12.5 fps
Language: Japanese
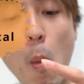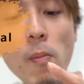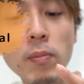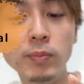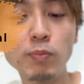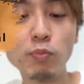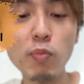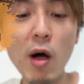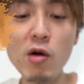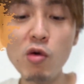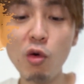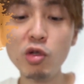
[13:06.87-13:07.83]
うん！
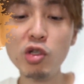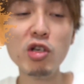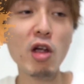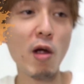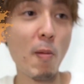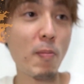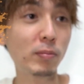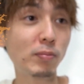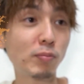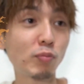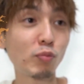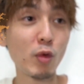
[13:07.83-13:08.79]
パン美味しい。
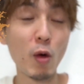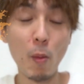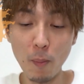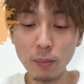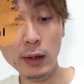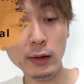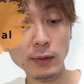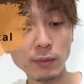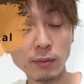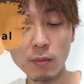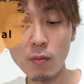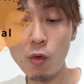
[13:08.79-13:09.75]

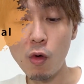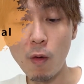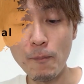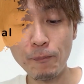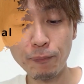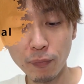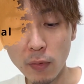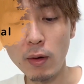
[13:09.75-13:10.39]
もう、